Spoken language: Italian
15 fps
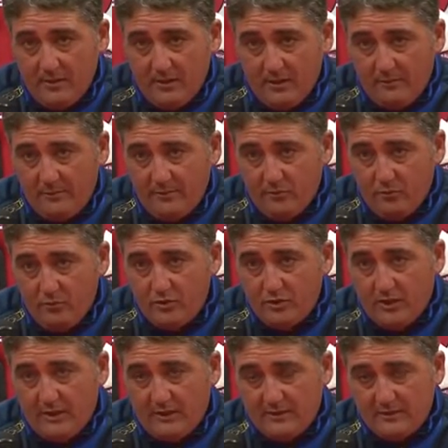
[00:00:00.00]
al
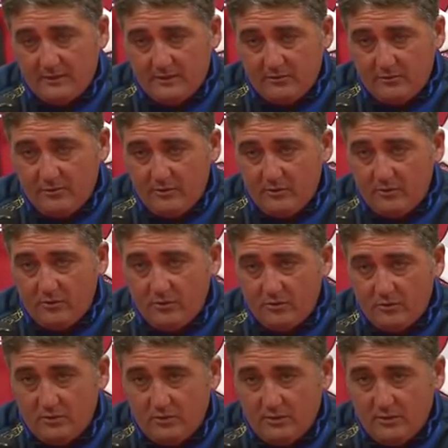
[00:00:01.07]
Perugia che si è reso
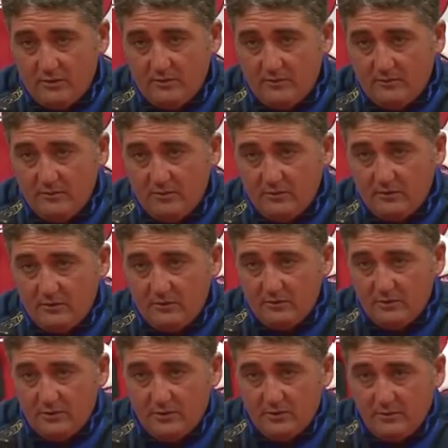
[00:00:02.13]
pericoloso in molte
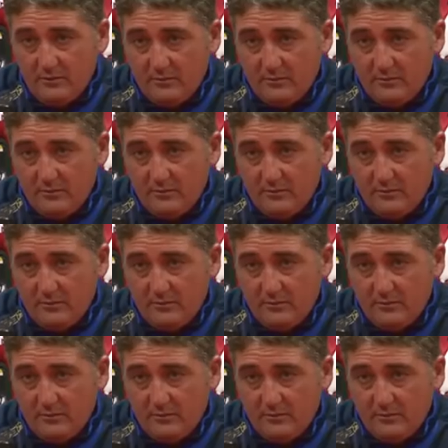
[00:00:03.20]
situazioni.